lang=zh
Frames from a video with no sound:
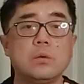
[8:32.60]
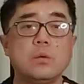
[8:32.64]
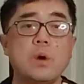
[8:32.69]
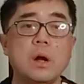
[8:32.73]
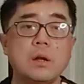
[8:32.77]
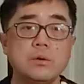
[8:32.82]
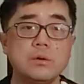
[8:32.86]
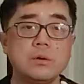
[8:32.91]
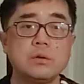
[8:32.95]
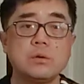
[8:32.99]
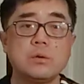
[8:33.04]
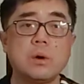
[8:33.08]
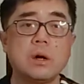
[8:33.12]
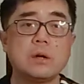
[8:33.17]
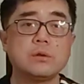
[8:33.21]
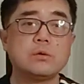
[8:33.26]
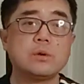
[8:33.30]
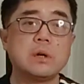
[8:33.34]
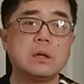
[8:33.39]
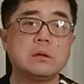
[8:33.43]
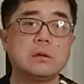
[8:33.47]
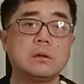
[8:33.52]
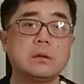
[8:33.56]
完全是划
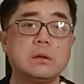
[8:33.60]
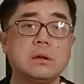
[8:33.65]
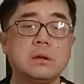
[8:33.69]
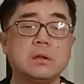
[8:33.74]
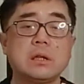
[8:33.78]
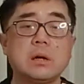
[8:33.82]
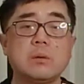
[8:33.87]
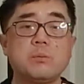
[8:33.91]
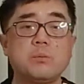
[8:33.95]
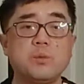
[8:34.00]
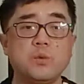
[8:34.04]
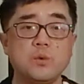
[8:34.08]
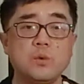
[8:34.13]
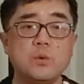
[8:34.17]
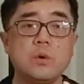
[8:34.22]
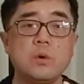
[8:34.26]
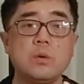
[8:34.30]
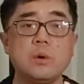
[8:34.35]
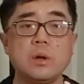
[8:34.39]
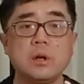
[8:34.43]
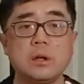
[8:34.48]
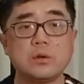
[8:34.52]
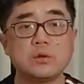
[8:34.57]
算的啊，他不
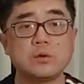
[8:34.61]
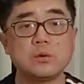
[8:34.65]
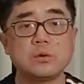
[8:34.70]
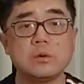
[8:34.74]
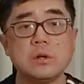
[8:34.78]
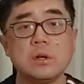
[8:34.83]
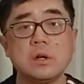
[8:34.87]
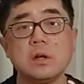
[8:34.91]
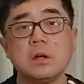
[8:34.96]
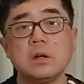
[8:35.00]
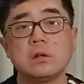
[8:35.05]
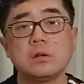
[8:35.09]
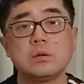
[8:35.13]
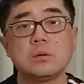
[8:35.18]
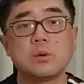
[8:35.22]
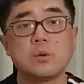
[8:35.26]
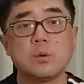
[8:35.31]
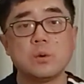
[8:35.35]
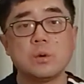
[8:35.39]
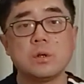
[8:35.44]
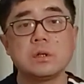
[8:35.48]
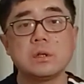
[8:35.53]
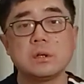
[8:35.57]
会为了出什么
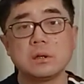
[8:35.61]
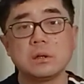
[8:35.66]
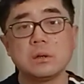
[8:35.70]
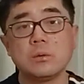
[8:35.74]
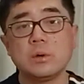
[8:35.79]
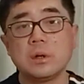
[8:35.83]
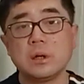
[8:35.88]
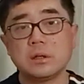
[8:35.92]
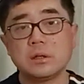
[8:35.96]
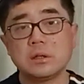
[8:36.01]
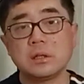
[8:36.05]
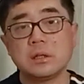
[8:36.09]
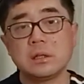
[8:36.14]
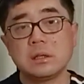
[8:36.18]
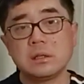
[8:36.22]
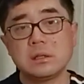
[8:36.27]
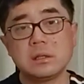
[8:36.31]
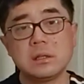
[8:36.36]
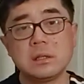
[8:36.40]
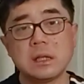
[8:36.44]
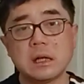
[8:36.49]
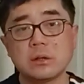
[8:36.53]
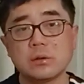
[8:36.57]
国家，为了这
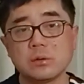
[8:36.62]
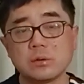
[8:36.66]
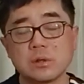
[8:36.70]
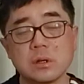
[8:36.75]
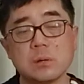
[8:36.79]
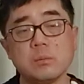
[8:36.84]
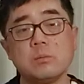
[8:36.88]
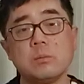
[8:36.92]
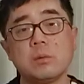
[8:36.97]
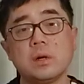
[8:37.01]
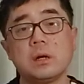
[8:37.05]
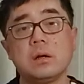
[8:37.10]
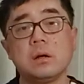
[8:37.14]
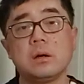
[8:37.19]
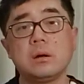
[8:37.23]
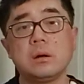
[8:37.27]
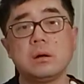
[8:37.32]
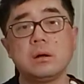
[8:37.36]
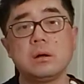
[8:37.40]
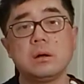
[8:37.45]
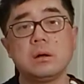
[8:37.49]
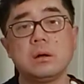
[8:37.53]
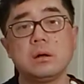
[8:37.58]
这两种成本，
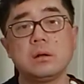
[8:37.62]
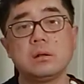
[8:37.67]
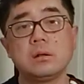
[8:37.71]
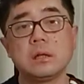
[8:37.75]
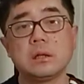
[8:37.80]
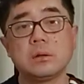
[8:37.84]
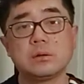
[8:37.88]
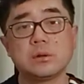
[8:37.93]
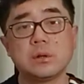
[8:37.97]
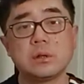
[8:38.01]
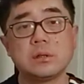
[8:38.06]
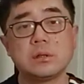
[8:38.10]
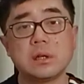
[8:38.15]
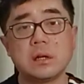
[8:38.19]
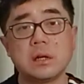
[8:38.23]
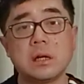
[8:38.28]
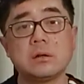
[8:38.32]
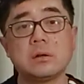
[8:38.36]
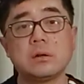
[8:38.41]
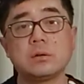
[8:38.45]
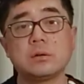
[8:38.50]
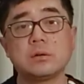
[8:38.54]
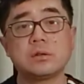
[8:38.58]
两种原材
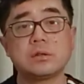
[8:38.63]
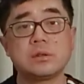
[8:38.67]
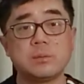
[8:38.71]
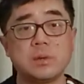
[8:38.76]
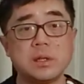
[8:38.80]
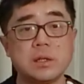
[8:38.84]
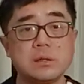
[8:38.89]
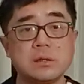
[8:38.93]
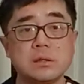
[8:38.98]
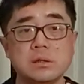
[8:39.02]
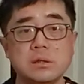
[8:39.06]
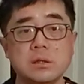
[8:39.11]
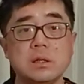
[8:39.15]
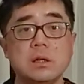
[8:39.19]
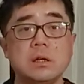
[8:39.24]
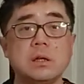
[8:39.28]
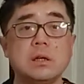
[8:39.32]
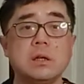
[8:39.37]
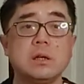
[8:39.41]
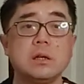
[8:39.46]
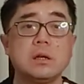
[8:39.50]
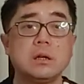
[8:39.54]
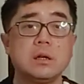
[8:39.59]
料或者自备自己，
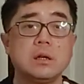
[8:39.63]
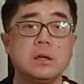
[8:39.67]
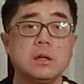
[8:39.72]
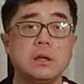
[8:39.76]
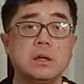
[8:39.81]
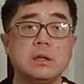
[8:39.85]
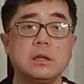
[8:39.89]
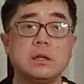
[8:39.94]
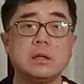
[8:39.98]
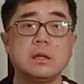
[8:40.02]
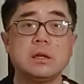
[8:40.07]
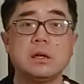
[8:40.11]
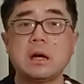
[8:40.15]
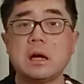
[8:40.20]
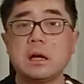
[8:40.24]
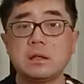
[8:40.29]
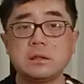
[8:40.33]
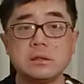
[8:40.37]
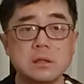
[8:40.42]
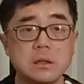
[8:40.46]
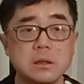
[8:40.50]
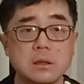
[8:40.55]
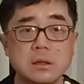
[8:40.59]
呃那些
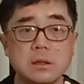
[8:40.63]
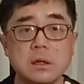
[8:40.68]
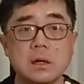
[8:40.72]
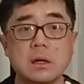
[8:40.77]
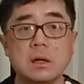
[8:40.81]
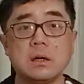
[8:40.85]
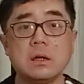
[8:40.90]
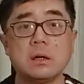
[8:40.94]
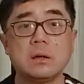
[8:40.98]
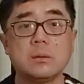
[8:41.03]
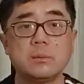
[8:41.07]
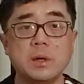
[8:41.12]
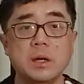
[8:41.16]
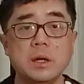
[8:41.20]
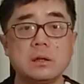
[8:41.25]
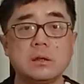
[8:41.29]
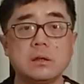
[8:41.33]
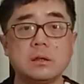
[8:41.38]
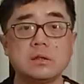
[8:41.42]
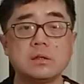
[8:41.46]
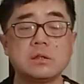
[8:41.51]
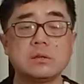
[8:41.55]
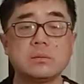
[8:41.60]
IC 啊
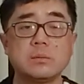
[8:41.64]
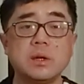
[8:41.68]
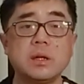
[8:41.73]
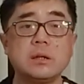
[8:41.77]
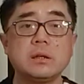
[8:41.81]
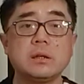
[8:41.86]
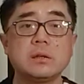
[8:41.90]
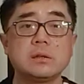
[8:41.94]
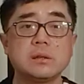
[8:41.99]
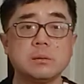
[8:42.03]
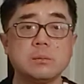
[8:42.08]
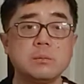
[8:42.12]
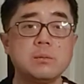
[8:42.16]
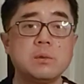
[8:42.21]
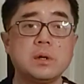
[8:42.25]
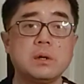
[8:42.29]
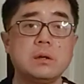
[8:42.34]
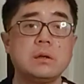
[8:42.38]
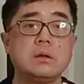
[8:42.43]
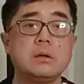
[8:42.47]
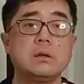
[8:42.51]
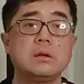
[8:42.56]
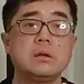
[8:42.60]
片的自备的成
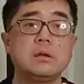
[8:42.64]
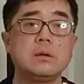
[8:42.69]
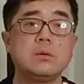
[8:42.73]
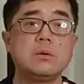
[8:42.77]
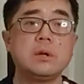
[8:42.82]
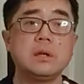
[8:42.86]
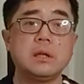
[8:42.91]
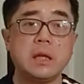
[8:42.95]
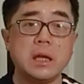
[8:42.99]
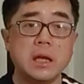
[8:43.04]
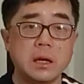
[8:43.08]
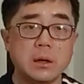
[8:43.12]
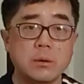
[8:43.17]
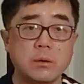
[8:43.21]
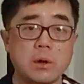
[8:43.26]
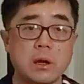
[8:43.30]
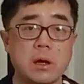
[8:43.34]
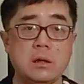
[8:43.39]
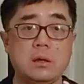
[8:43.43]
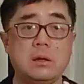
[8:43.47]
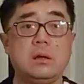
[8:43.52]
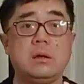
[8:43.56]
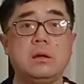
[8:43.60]
本。因为那个
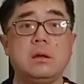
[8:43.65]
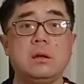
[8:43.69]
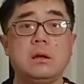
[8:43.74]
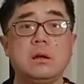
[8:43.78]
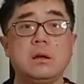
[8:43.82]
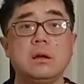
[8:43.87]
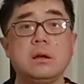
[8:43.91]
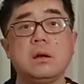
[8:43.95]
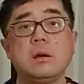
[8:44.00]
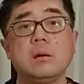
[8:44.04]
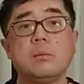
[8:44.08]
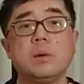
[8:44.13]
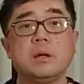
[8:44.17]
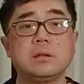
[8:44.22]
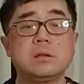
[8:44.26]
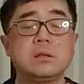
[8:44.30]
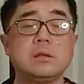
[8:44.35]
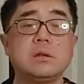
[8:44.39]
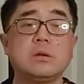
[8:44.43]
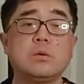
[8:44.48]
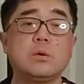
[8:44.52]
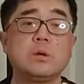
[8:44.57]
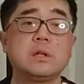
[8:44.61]
原因，把自
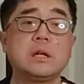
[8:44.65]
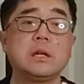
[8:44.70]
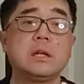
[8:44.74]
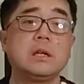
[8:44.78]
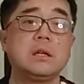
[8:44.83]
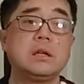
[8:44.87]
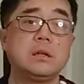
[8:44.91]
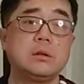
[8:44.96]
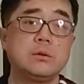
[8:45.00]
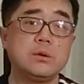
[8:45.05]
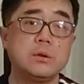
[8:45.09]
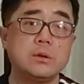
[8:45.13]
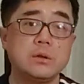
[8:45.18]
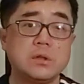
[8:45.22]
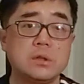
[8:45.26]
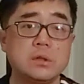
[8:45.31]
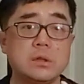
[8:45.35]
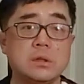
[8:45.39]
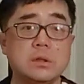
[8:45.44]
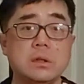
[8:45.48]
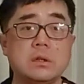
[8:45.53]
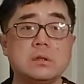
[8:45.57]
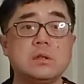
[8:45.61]
己的国家利益去牺
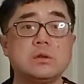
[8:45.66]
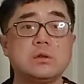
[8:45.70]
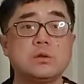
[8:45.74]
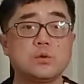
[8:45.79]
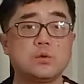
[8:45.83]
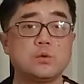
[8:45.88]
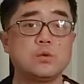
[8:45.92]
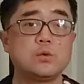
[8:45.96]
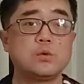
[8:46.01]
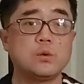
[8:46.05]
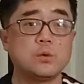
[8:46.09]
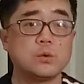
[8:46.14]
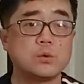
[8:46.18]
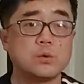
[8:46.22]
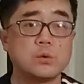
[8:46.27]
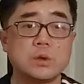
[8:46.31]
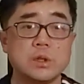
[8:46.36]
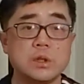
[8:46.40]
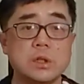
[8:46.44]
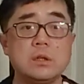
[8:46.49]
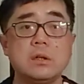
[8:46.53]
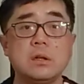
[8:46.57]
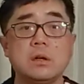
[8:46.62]
牲了，这孰重孰
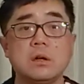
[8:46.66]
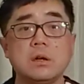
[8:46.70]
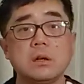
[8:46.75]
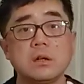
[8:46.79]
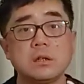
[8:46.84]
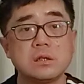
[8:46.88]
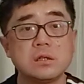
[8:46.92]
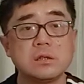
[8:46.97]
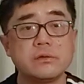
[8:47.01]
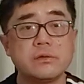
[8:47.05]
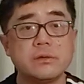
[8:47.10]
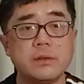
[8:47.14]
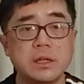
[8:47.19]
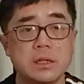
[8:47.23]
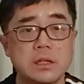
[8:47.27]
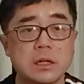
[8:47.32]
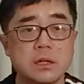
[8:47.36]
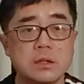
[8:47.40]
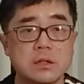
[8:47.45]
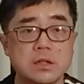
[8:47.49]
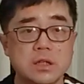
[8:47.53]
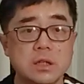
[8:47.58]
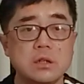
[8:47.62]
轻是非
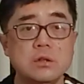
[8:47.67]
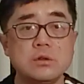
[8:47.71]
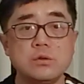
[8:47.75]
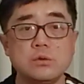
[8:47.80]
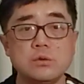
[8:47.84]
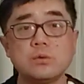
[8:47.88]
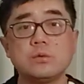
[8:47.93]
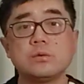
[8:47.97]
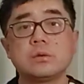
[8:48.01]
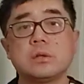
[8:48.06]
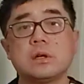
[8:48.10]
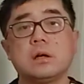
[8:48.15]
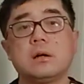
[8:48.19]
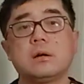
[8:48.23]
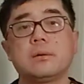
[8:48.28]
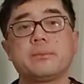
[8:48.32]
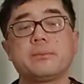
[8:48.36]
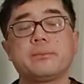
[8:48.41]
常清楚的。